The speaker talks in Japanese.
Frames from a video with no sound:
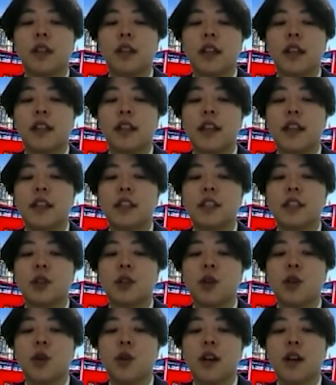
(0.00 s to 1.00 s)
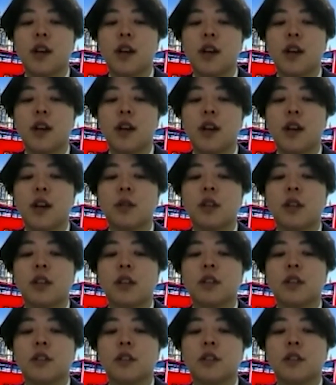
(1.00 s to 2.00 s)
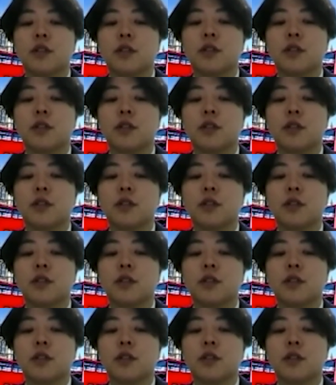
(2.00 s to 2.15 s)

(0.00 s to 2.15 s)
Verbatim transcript: 現地の小学校の授